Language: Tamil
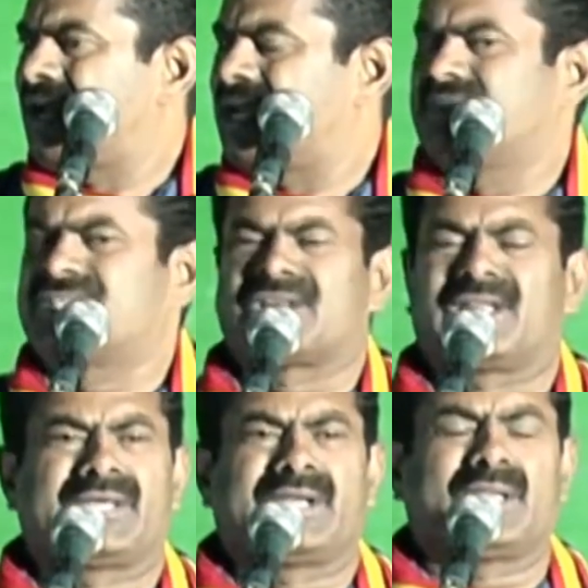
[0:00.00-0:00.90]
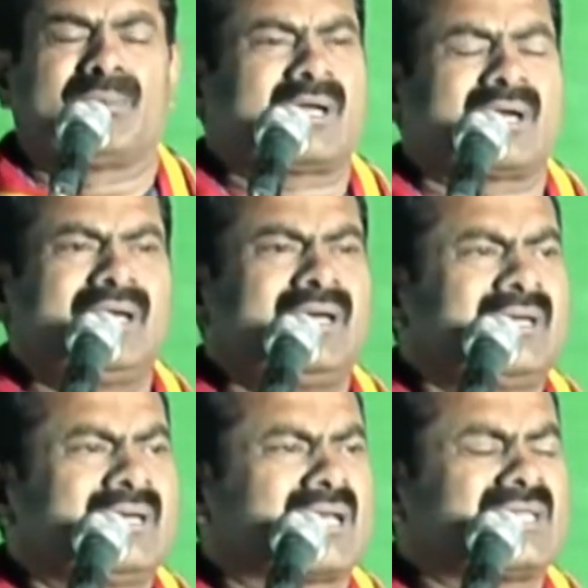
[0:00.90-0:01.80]
அறிவிச்சிறந்த எனது மக்கள்
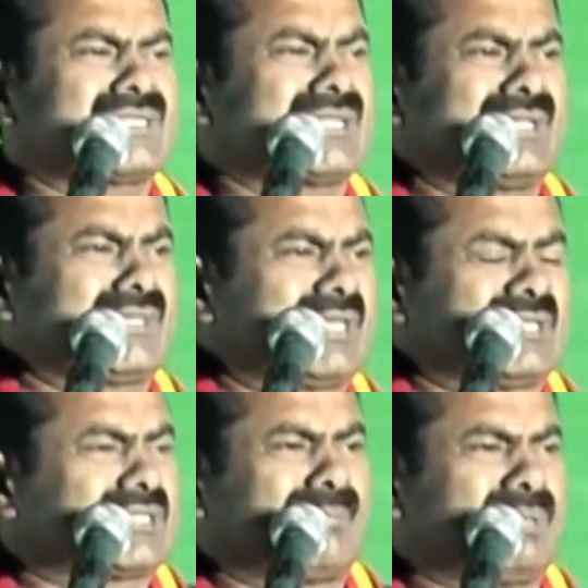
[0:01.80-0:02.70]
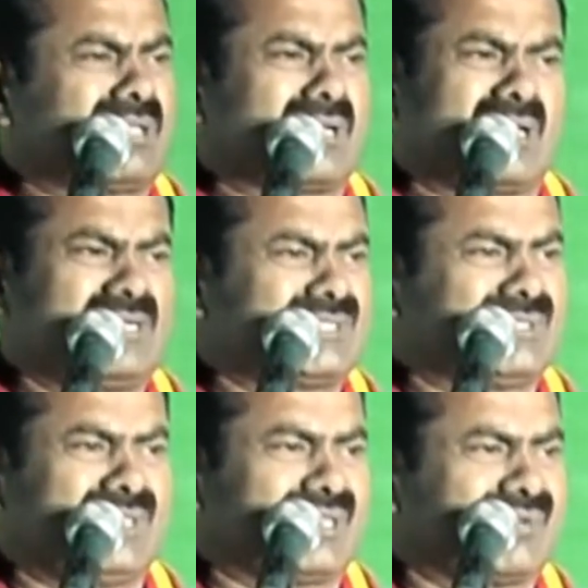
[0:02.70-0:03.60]
கற்றறிந்த என் தம்பி
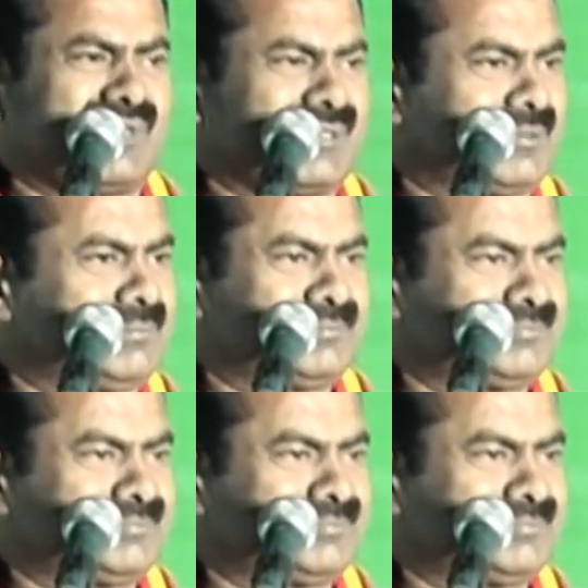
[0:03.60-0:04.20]
சிந்திக்க வேண்டும்